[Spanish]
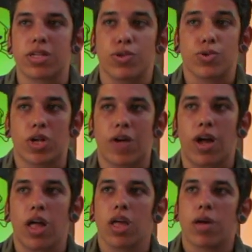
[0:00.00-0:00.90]
se
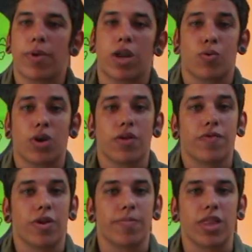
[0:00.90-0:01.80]
usaba para curar
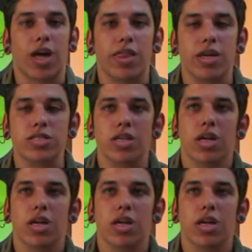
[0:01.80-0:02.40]
enfermedades